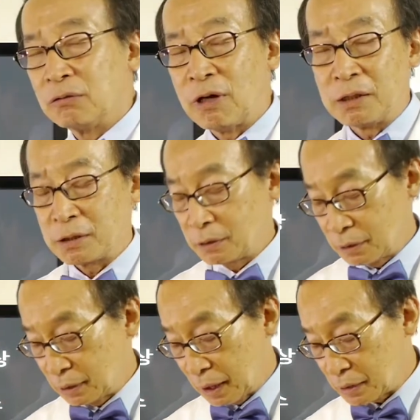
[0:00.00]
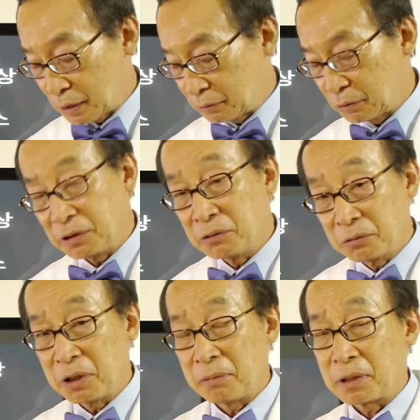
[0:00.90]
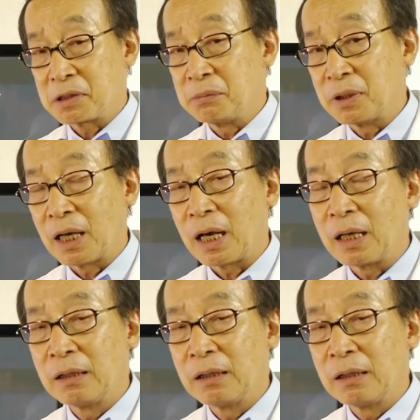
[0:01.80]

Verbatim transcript: 환자들을 대상으로 연구를 해봤습니다.